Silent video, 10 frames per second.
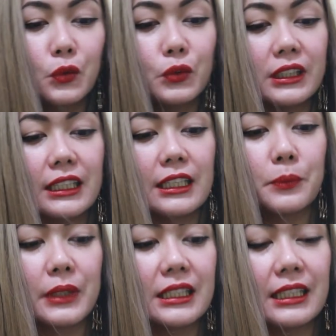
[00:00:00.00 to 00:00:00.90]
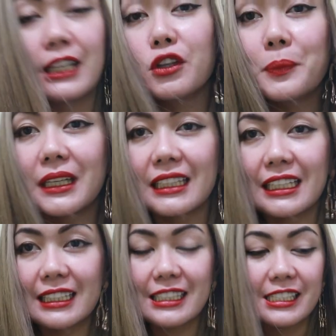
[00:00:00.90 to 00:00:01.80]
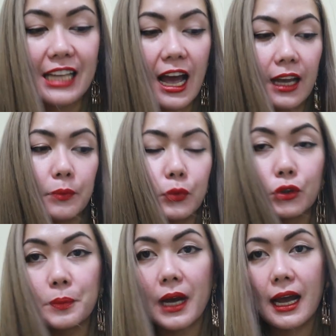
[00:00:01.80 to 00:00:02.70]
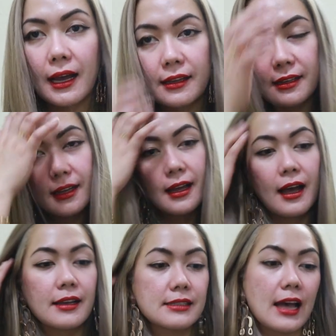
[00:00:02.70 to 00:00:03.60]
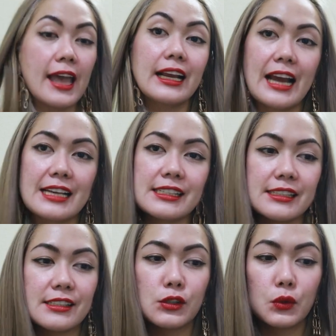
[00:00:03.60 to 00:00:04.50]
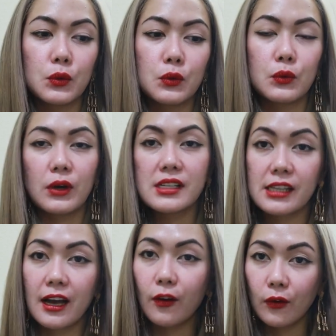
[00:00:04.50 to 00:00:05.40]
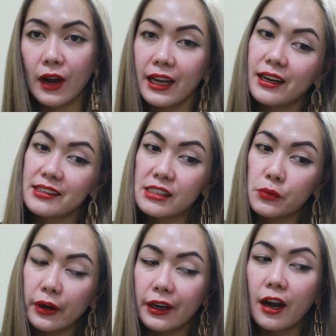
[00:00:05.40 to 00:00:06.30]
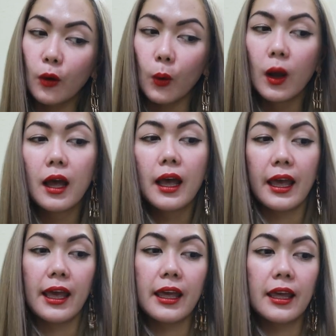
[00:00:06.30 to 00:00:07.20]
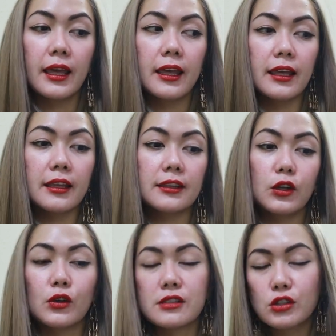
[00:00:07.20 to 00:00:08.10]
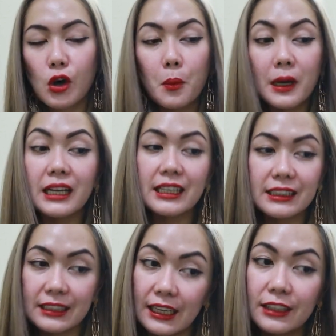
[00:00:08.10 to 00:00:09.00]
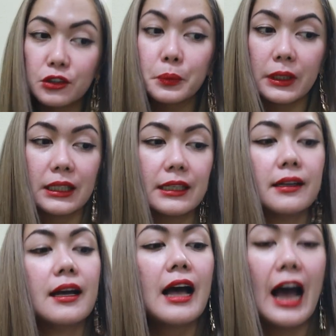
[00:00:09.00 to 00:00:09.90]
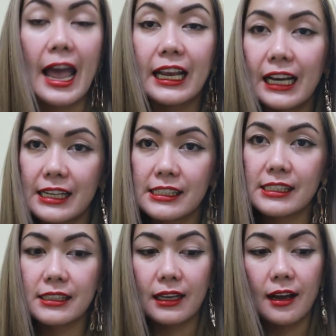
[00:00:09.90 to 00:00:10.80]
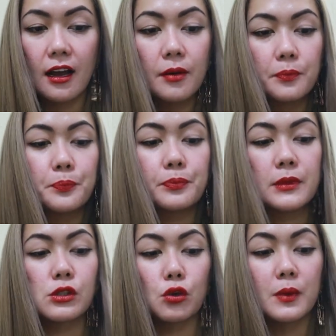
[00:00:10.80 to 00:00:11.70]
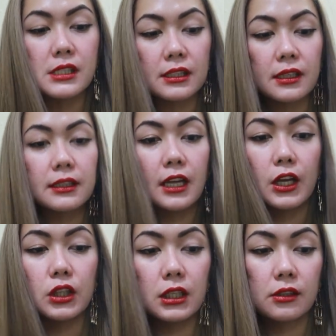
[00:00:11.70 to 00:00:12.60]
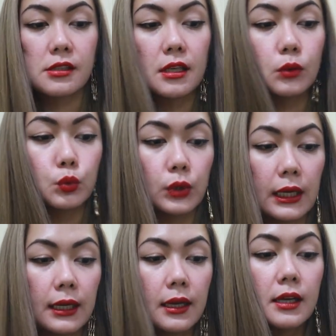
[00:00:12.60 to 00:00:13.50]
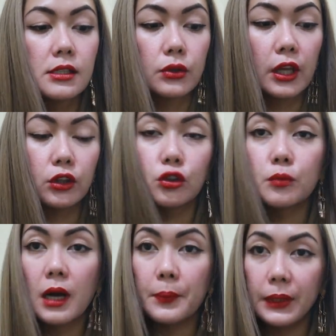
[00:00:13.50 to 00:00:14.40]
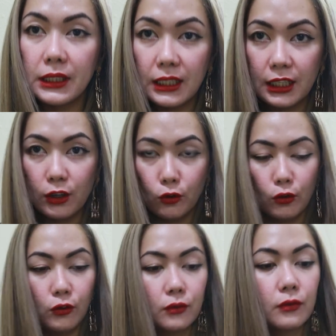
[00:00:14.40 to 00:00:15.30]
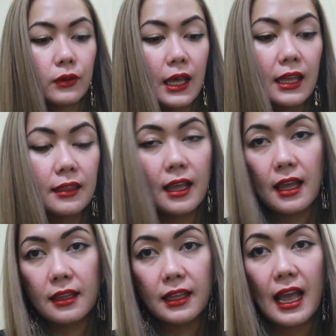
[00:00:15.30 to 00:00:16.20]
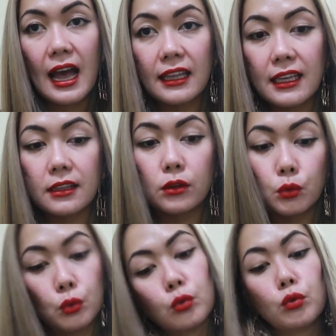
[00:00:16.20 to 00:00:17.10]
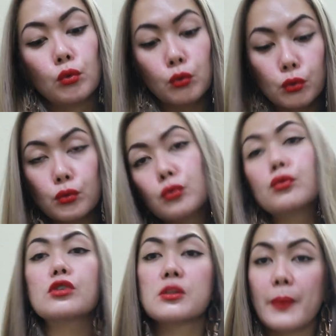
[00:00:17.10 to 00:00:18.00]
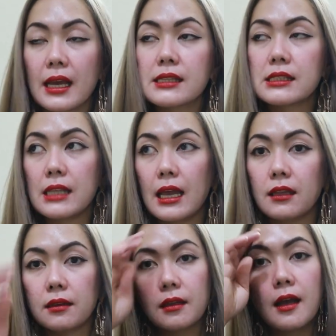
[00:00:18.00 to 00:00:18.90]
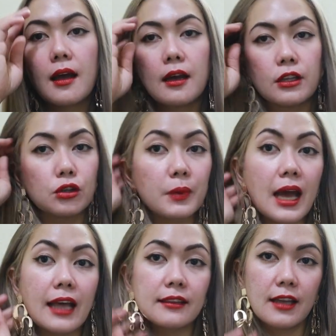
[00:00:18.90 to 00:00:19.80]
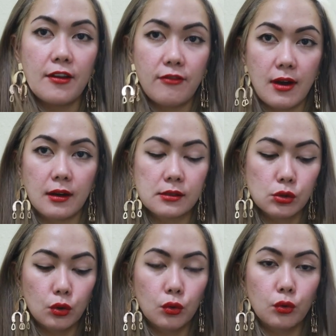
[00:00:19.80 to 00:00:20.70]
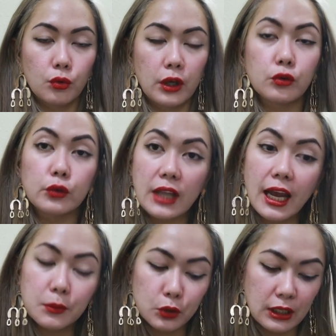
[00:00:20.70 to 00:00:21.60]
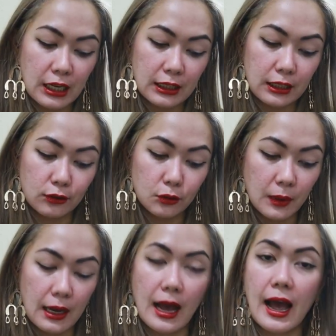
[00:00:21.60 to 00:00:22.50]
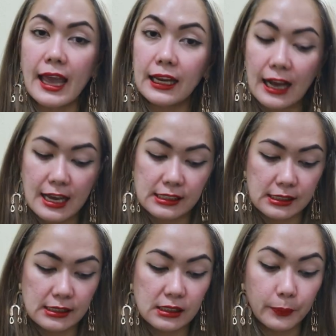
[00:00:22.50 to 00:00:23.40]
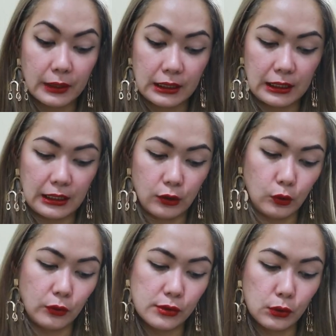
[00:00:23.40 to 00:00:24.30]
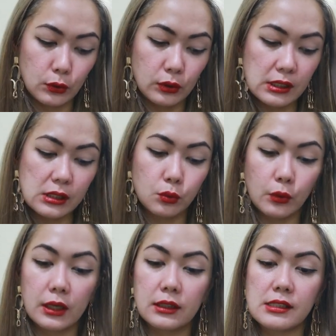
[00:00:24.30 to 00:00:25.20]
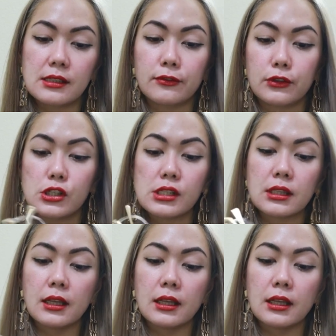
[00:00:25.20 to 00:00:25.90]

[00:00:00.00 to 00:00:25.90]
yung una nilang pinadala, ito yung pinadala nila sa akin. Puro mga eyeglasses. So, kasi ako, eyeglasses wearer ako. And yon sobrang ganda ng mga eyeglasses nila. So, mag-start tayo dito sa una. So, ito yung mga pinili ko. And then, they added two specs then yung may anti-fog. So, unahin muna natin itong mga eyeglasses na pinili ko. So, this one is the first.